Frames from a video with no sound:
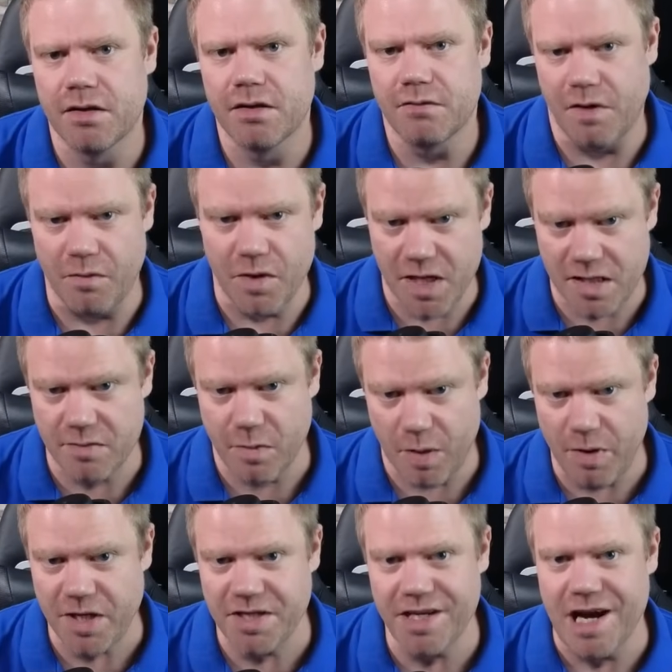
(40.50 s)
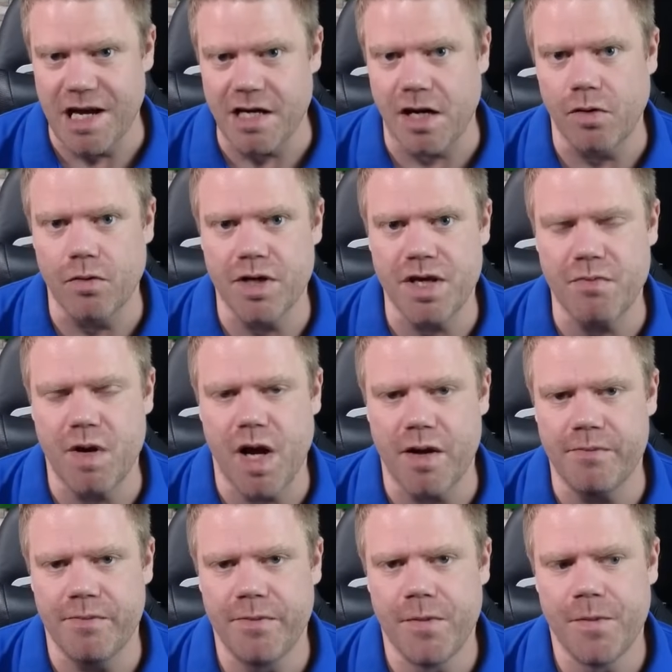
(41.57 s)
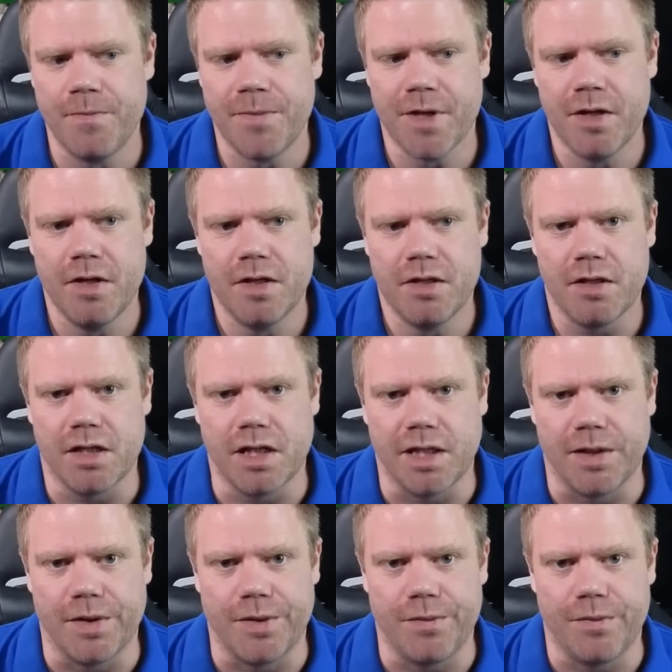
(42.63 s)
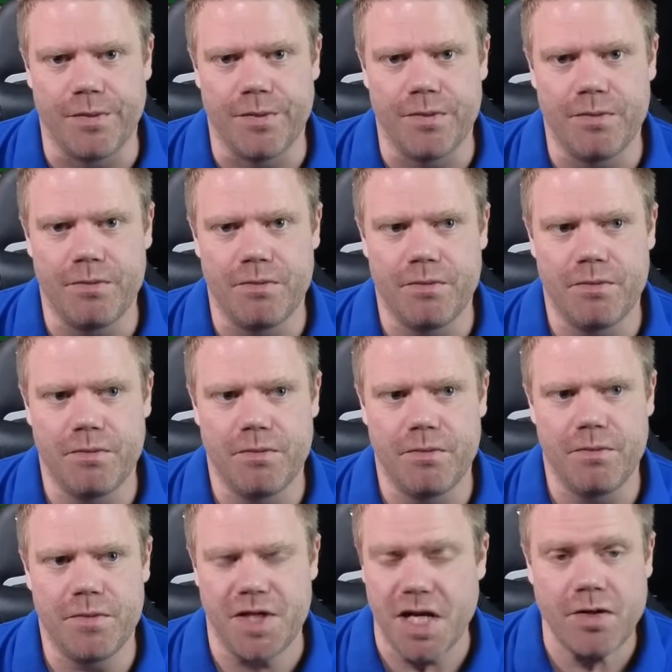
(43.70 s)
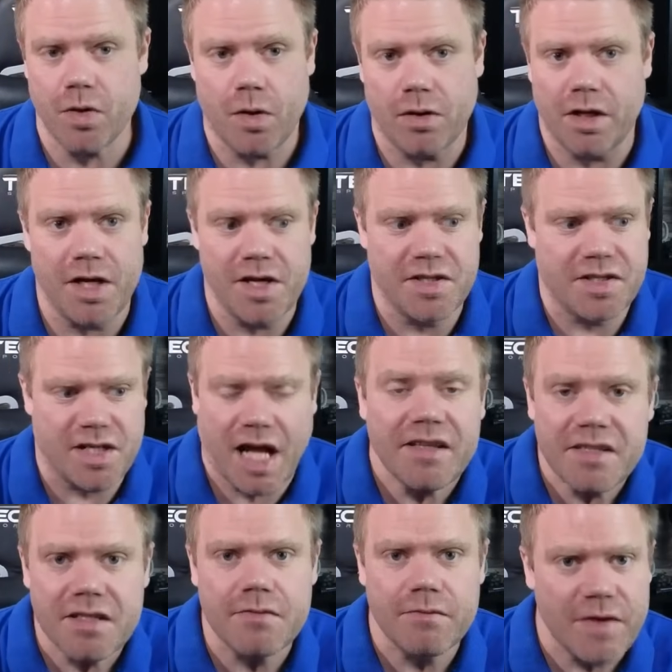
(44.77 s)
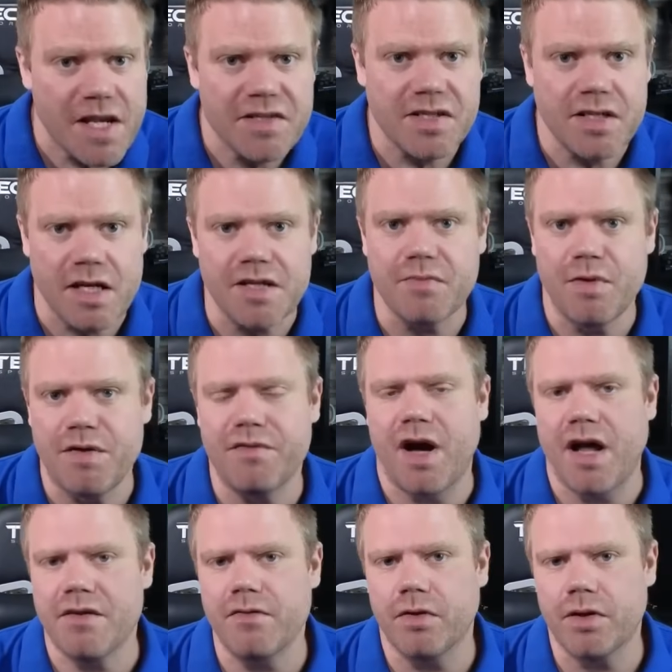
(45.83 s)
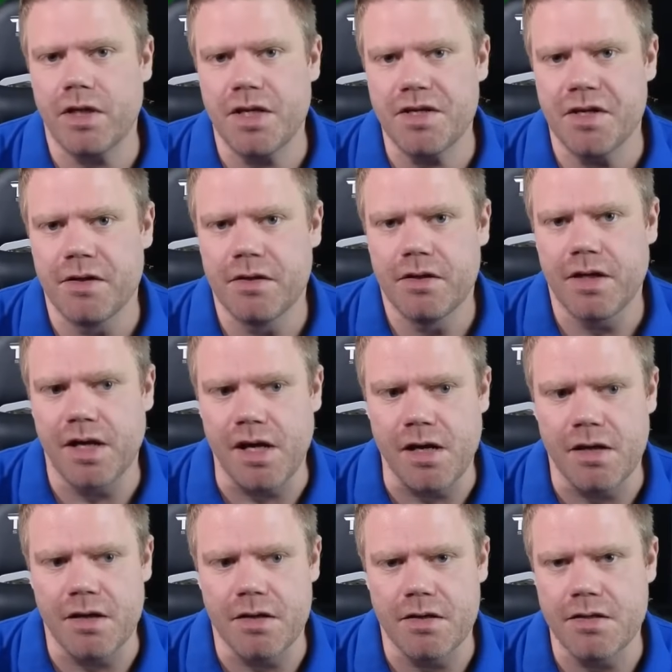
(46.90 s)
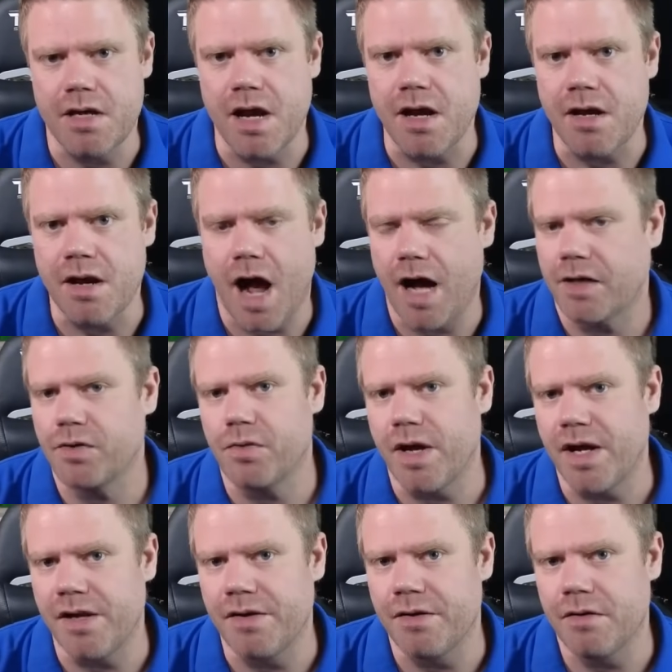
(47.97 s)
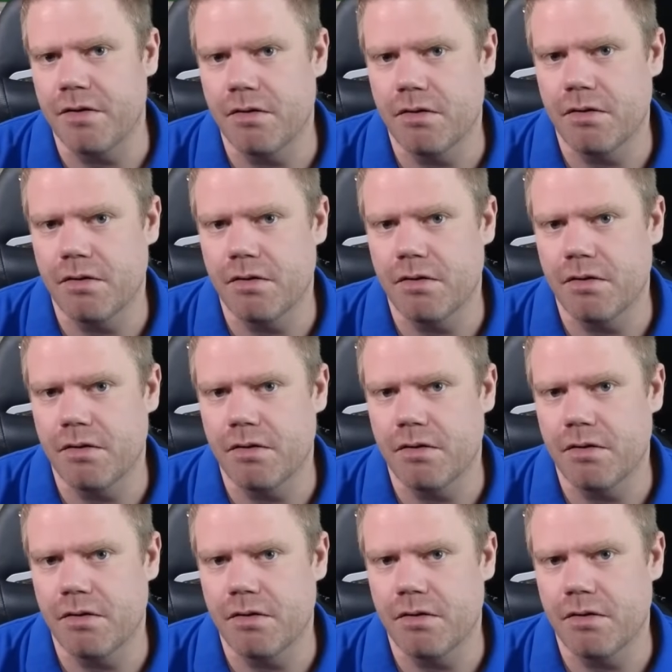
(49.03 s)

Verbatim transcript: Wenn wir jetzt mal bei Tieranalogie bleiben. Äh, TikTok ist ganz wesentlich mitverantwortlich in den aktuellen.